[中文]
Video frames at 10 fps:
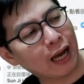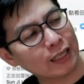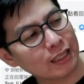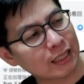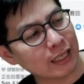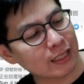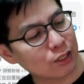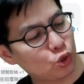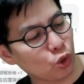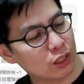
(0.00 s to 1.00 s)
还是真实
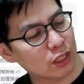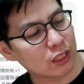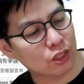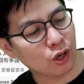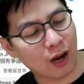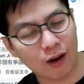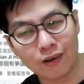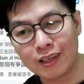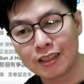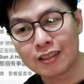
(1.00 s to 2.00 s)
做自己就
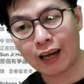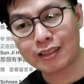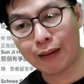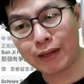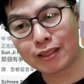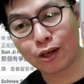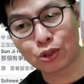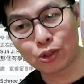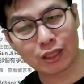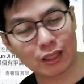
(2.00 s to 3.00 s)
好。”然后下面就有
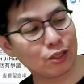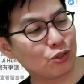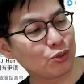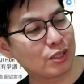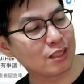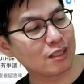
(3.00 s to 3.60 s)
作者的注释，